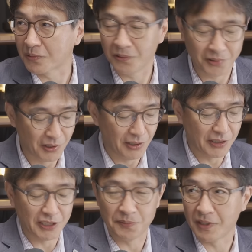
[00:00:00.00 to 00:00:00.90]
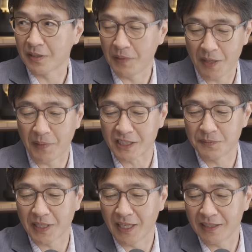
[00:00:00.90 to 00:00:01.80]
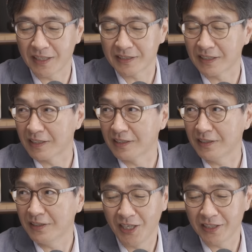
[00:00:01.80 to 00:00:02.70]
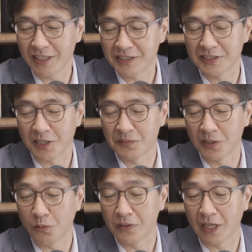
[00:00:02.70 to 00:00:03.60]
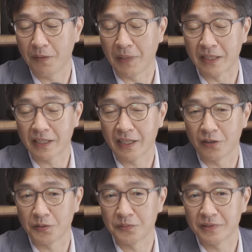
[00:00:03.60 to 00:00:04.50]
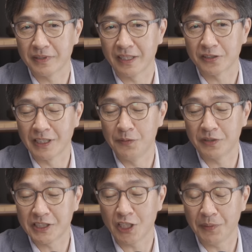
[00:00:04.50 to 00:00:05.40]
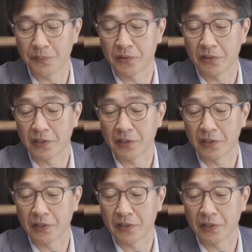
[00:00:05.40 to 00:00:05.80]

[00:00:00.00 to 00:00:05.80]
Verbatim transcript: 붙고 네. 이십이 개에서 맨 마지막에 한 달짜리는 한 달치 이자가 붙는데 이걸 내가 만약에 여러분들 그냥 일부러 실험해 보세요.